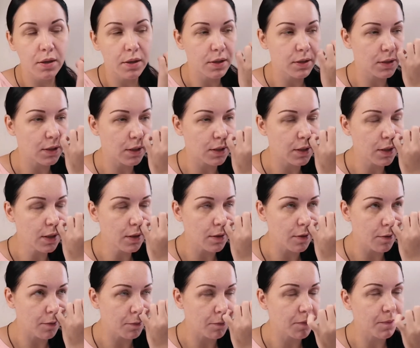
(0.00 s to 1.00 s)

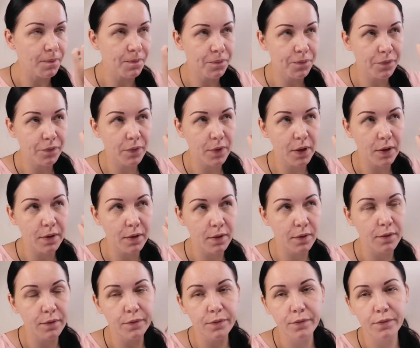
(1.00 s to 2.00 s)
разогрела э,